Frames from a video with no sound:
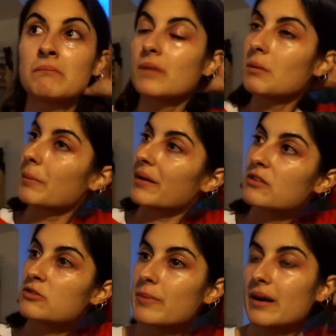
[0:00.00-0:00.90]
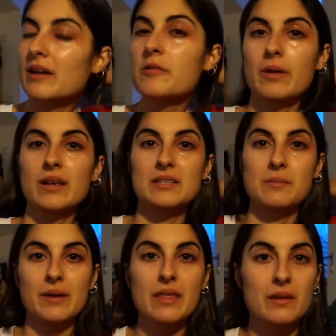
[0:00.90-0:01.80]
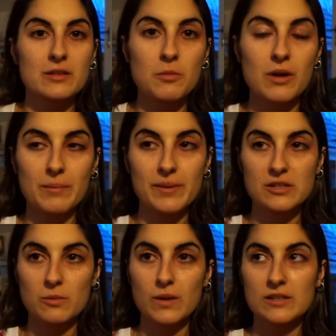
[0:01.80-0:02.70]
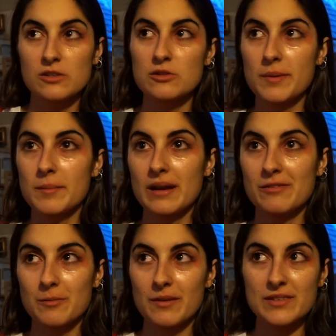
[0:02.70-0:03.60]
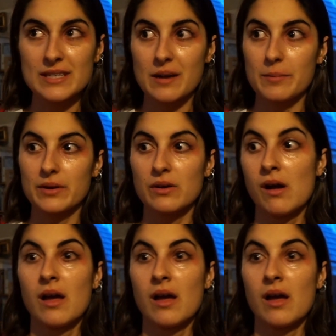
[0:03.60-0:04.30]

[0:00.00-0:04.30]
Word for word: Y me pareció súper raro porque siempre es como que pienso, bueno, estoy súper mala forma física, pero